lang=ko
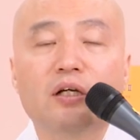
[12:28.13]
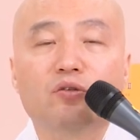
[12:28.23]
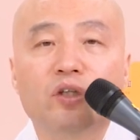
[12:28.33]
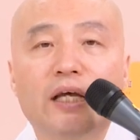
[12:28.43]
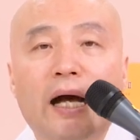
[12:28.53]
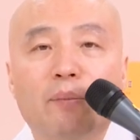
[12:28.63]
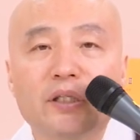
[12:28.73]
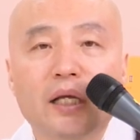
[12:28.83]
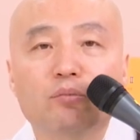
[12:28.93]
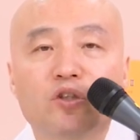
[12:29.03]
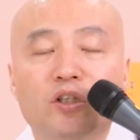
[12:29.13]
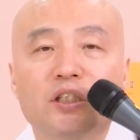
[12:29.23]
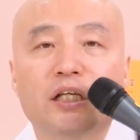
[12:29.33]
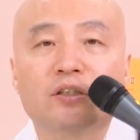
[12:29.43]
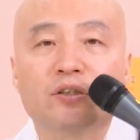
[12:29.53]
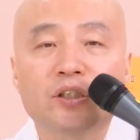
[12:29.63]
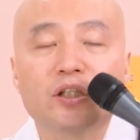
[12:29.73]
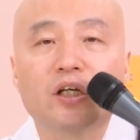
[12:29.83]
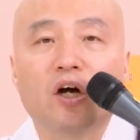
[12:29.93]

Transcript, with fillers: 우리 아미타부처님께서는